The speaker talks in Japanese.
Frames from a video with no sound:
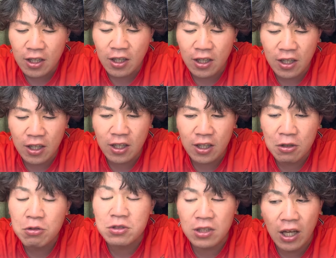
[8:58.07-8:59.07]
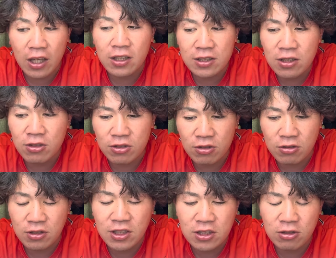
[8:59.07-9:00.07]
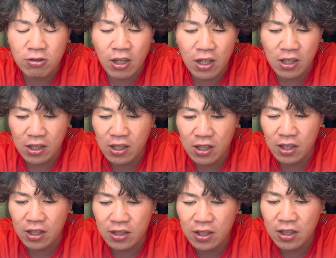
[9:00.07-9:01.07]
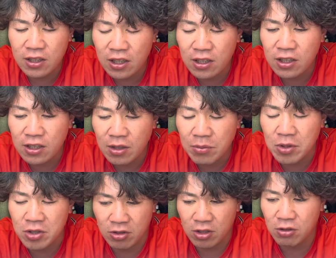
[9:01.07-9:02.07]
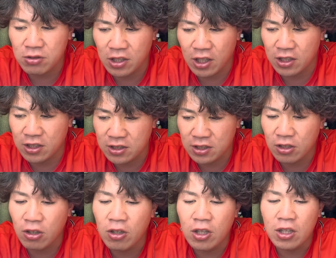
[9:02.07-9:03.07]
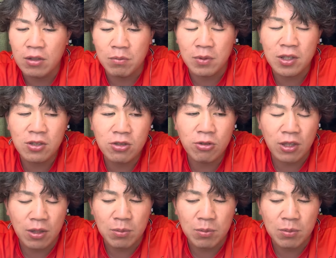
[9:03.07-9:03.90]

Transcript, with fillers: えー、良くないですけど、その率とかがね、えデータ的にね、見るとね、良くないんですけど、見る人がね、